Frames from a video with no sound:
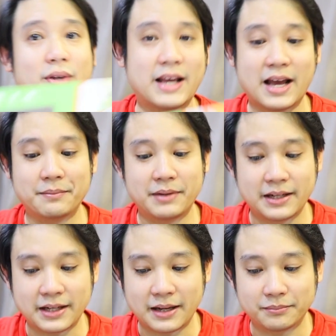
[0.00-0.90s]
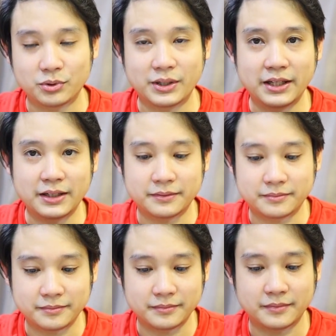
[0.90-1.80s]
สวยงามดีนะครับตัวนี้
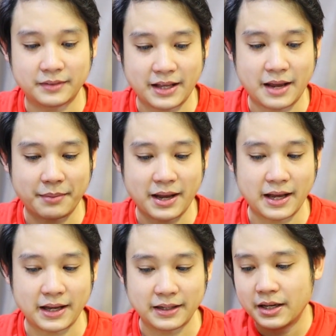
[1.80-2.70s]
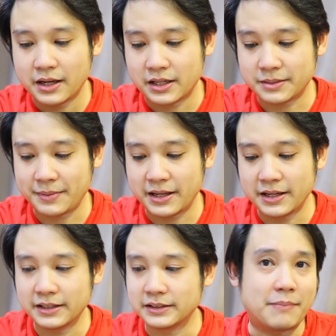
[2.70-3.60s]
แกะมาก็จะมี
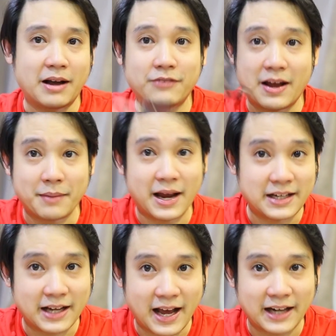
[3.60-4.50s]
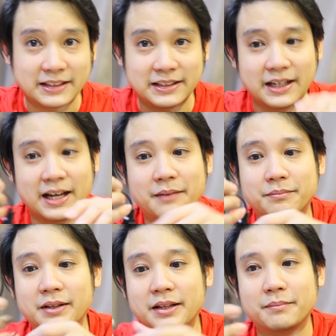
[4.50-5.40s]
1ปลั๊กไฟมาให้1อันนะครับ
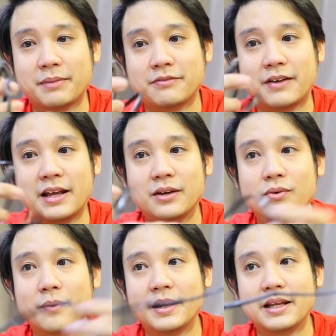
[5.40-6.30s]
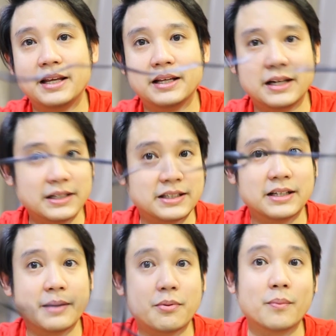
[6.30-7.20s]
นี่ปลั๊กไฟหัวเป็นอย่างนี้คือจริงๆ
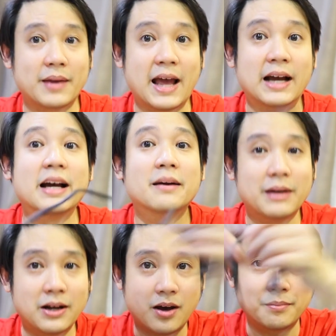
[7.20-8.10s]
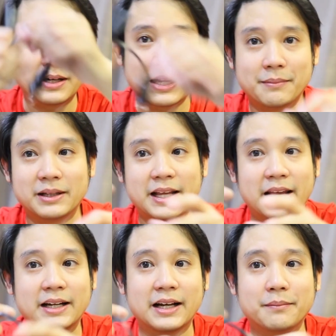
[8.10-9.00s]
แล้วเนี่ยผมแกะเครื่องมาแล้วรอบนึงทำมาเท
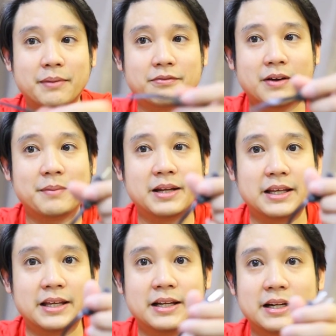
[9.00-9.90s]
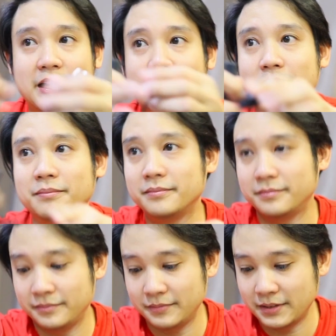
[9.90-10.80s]
สนะครับปลั๊กไฟเป็นอย่างนี้นะครับ
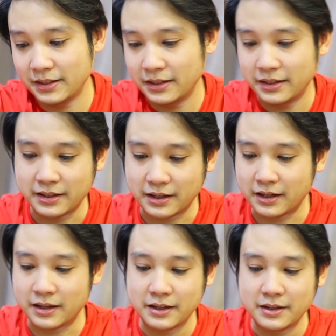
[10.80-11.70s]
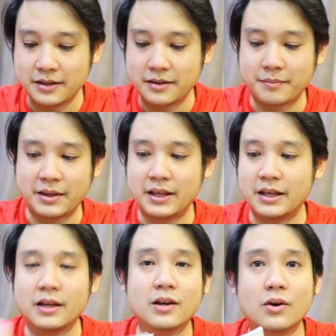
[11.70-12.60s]
แล้วก็มี
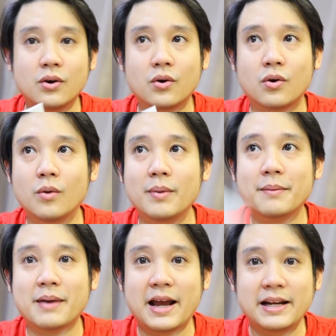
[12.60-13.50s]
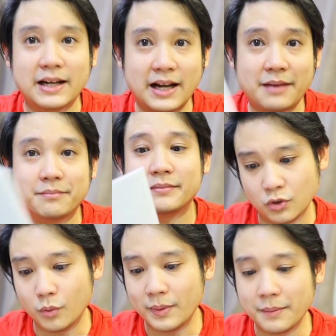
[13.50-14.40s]
คู่มือมาให้1เล่ม
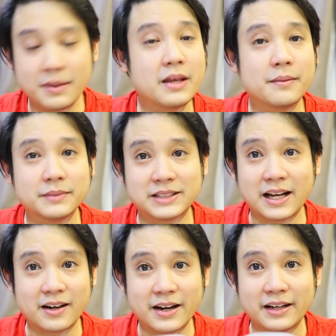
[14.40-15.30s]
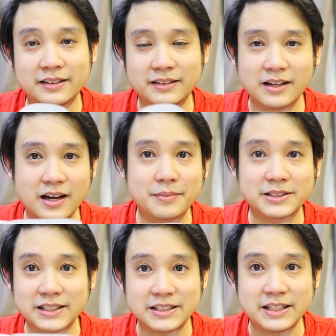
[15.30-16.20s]
คู่มือมีภาษาอังกฤษแล้วก็ภา
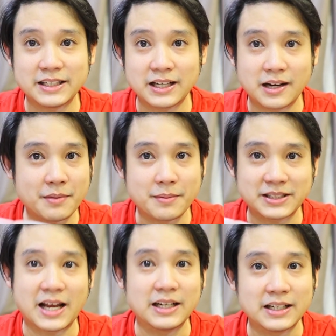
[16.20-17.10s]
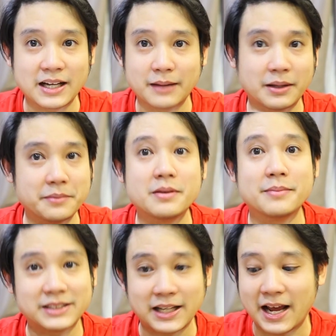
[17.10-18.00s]
ษาจีนแล้วก็มีภาษาอื่นนะครับแต่ไม่มี
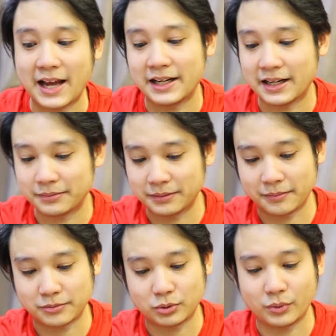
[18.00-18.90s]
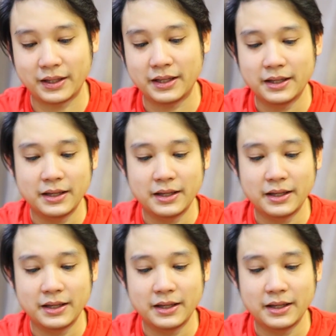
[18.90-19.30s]
ภาษาไทยนะครับสำหรับตัวนี้